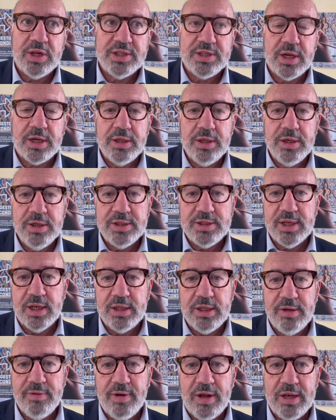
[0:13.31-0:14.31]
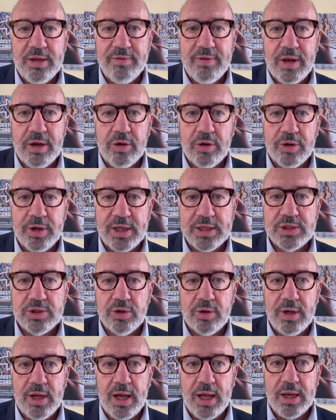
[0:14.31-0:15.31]
serie di iniziative a livello
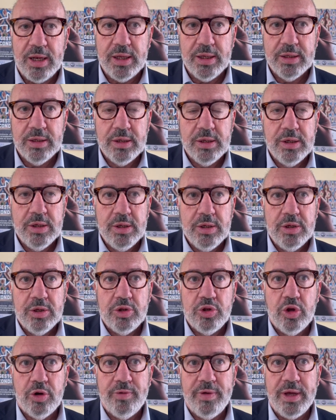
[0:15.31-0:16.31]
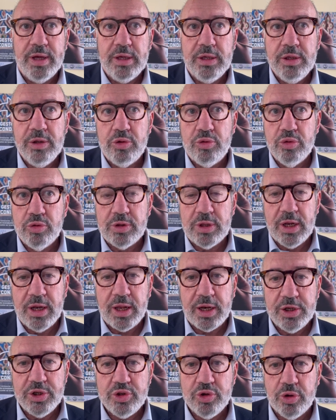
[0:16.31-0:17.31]
nazionale dove in tutte
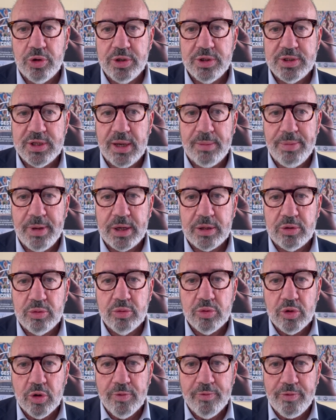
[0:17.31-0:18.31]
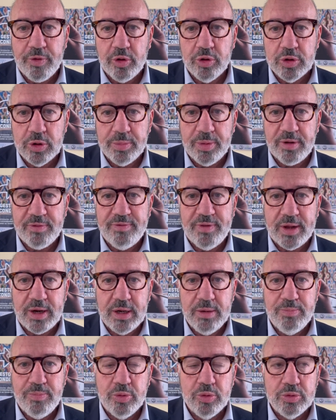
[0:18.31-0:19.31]
le regioni si è aperto un confronto per fare
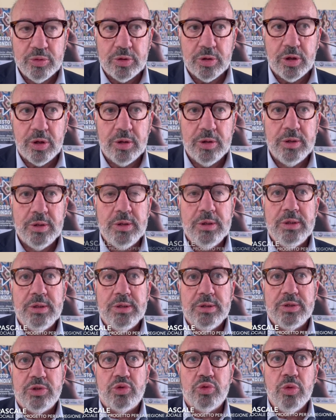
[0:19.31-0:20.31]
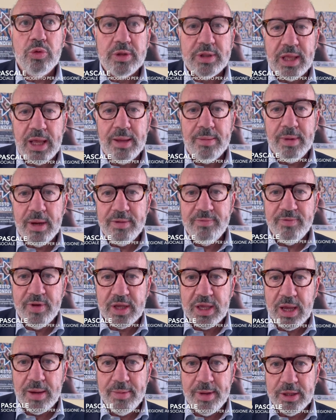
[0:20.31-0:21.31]
il punto sul tema
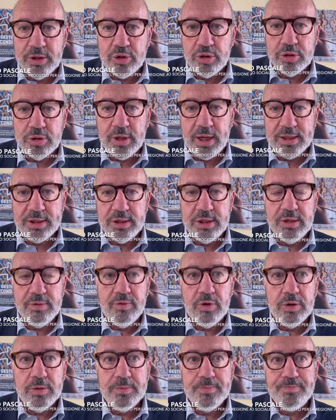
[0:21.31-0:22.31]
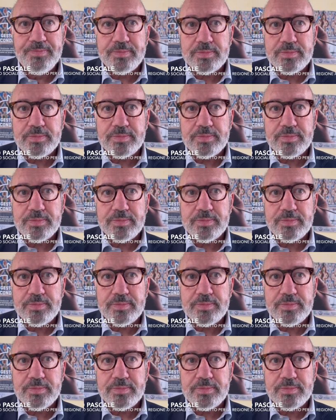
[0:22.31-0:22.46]
invecchiamento attivo.